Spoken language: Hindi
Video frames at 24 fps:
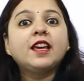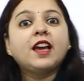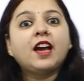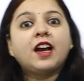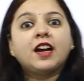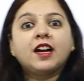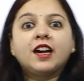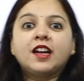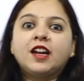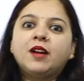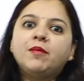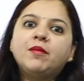कि
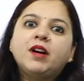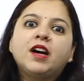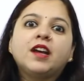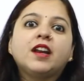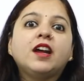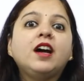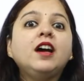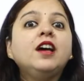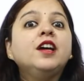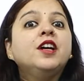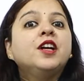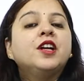अगर
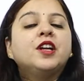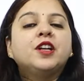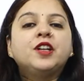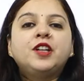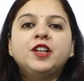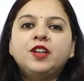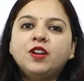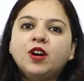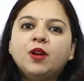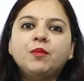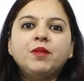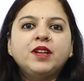हमारा
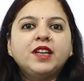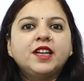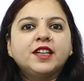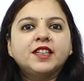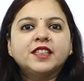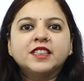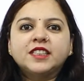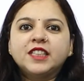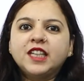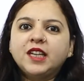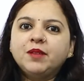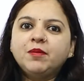
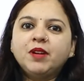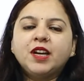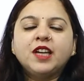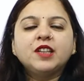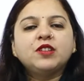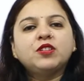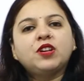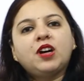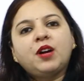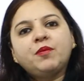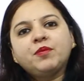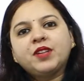डिनोमिनेटर सेम
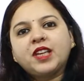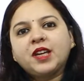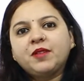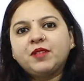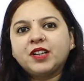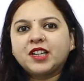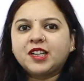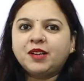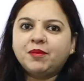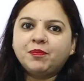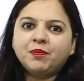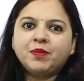है तो हम
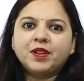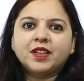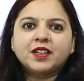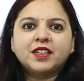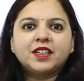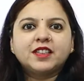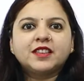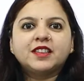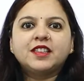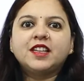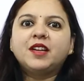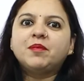केवल कंपेयर
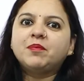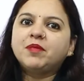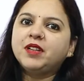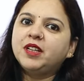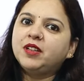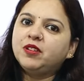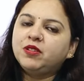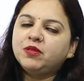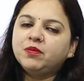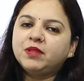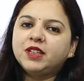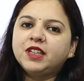करते हैं
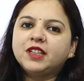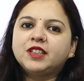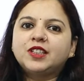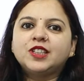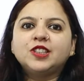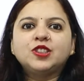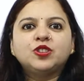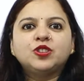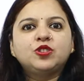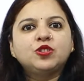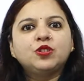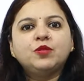अपने
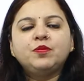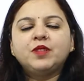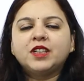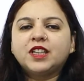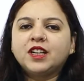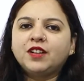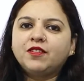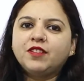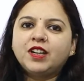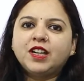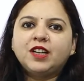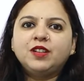न्यूमिनेटर्स जो
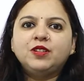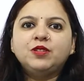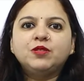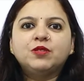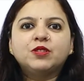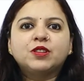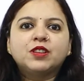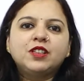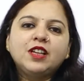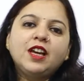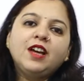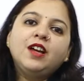बिगर वैल्यू
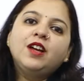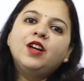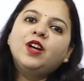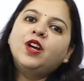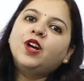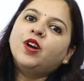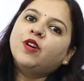होती है